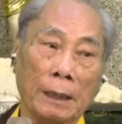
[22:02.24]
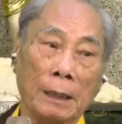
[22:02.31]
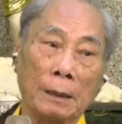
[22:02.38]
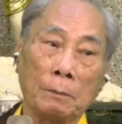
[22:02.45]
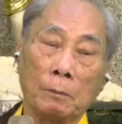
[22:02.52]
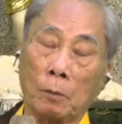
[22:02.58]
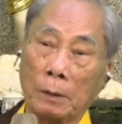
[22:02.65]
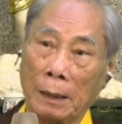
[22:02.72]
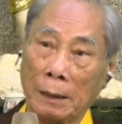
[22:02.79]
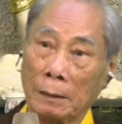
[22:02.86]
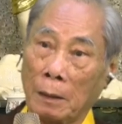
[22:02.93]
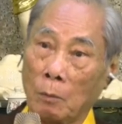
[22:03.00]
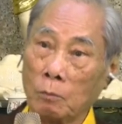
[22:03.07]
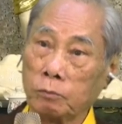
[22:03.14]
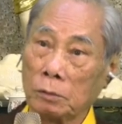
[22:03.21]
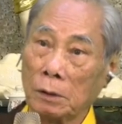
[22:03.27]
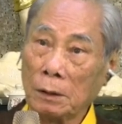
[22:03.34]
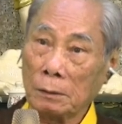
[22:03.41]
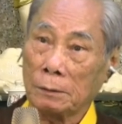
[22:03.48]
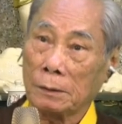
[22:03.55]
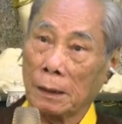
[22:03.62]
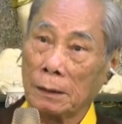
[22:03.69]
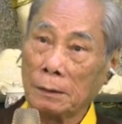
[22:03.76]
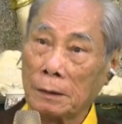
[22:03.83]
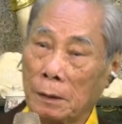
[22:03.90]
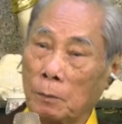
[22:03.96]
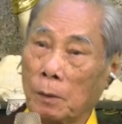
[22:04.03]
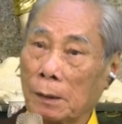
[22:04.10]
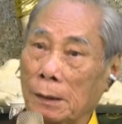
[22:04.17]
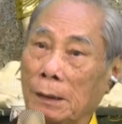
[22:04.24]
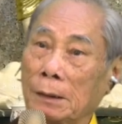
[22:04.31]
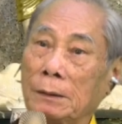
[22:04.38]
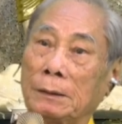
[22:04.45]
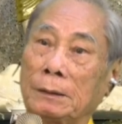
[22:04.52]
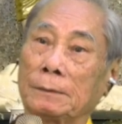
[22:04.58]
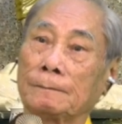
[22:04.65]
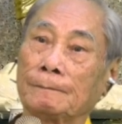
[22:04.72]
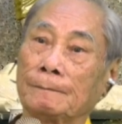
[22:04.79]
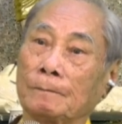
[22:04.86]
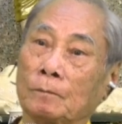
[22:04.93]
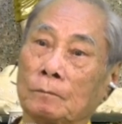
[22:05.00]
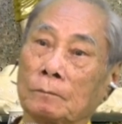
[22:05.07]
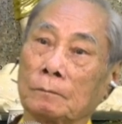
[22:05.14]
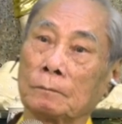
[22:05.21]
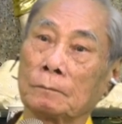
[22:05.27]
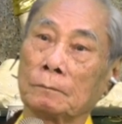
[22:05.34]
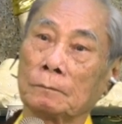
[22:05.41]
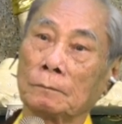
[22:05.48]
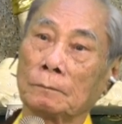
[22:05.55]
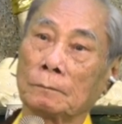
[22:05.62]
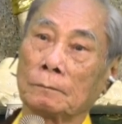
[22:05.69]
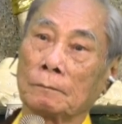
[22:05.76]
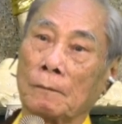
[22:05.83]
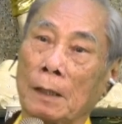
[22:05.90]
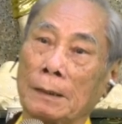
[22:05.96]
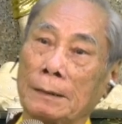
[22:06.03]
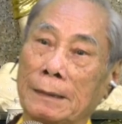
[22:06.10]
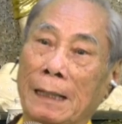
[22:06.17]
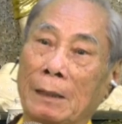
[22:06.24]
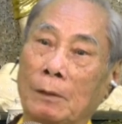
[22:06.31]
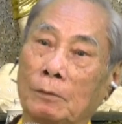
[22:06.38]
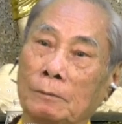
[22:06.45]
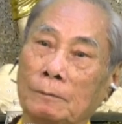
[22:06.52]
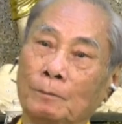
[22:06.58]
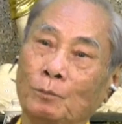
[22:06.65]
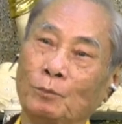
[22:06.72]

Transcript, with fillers: chê một cái công thức trở về Phật giới thì sao?